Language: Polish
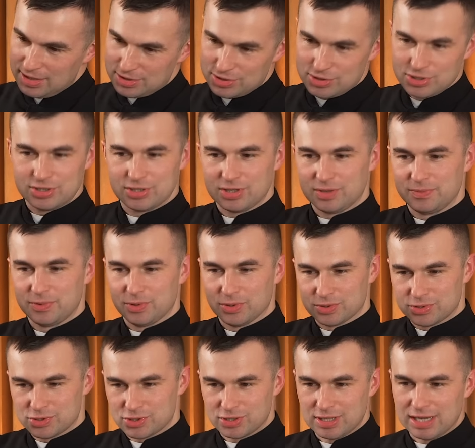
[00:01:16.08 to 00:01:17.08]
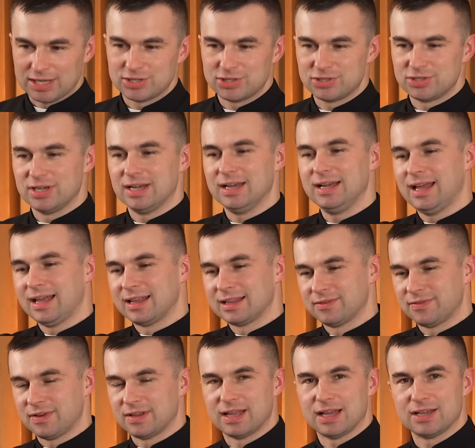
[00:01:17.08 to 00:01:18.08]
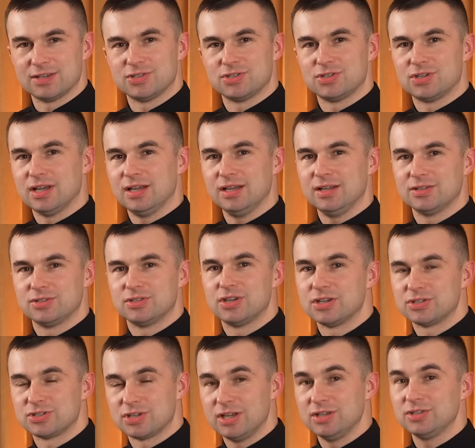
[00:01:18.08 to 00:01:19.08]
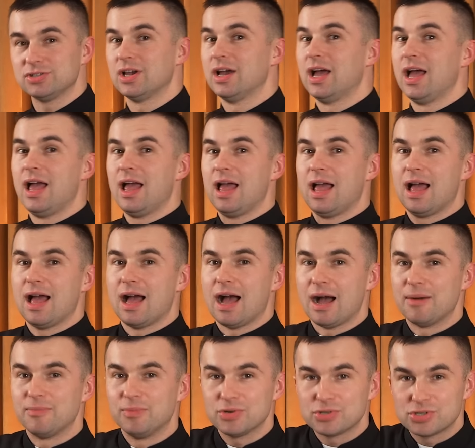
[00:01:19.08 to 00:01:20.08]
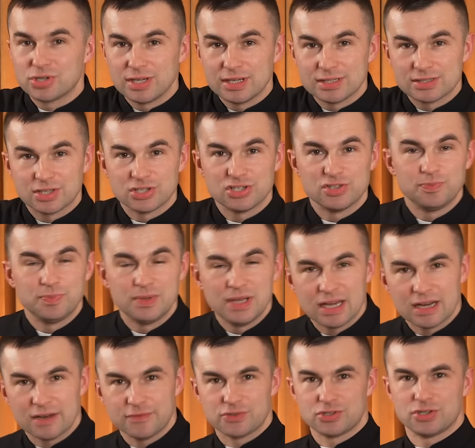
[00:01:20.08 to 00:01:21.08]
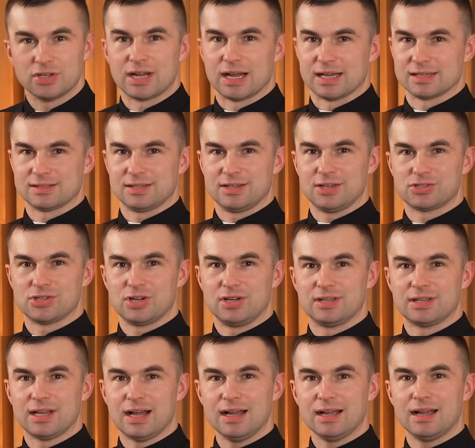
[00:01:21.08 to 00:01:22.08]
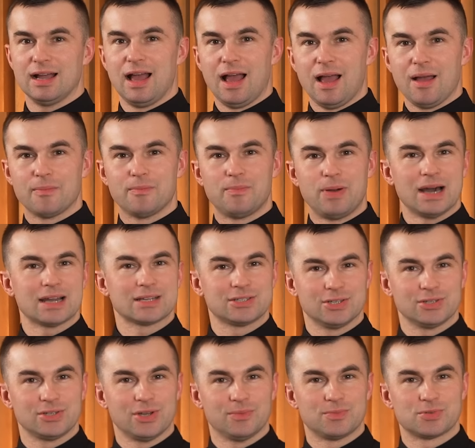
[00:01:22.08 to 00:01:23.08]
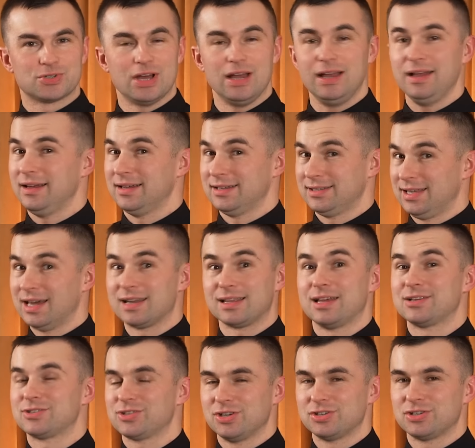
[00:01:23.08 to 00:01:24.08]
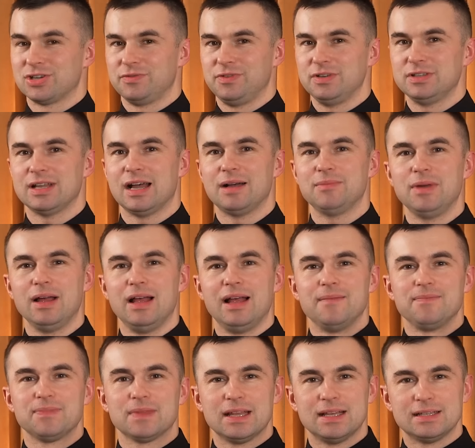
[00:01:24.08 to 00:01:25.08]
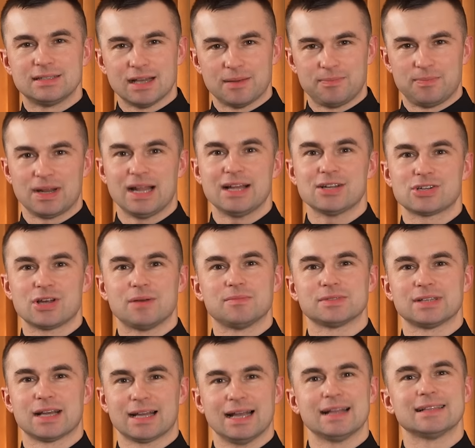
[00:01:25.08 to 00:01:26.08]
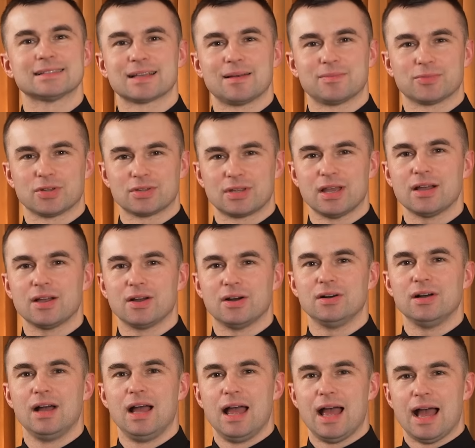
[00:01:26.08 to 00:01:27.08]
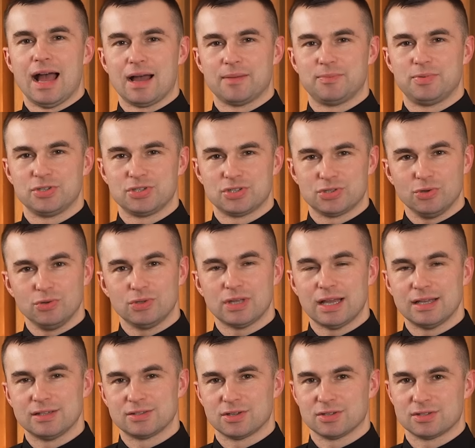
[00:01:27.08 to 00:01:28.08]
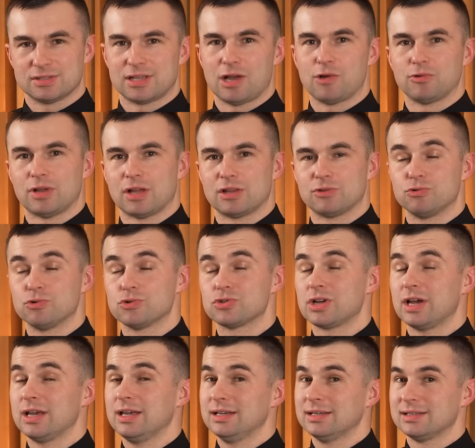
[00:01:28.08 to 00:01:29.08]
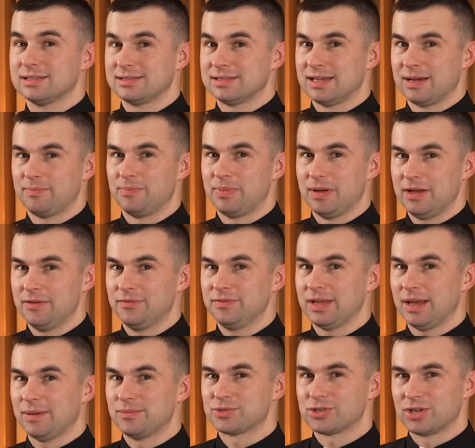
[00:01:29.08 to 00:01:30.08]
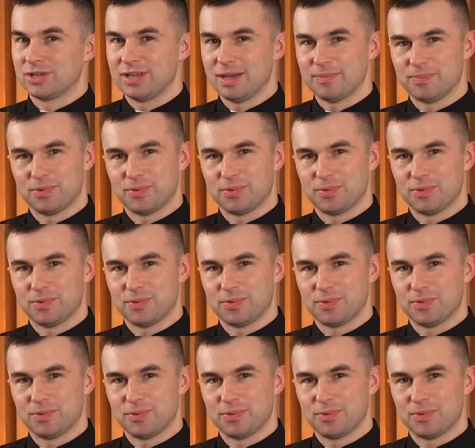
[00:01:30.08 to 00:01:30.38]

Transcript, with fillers: czy to było 13, 12, 10? a może jesteś pierwszy raz? Jeżeli tak, bardzo dobrze, serdecznie Cię witam i zapraszam, zachęcam do tego, abyś tutaj został na dłużej. Zapewniam, że nie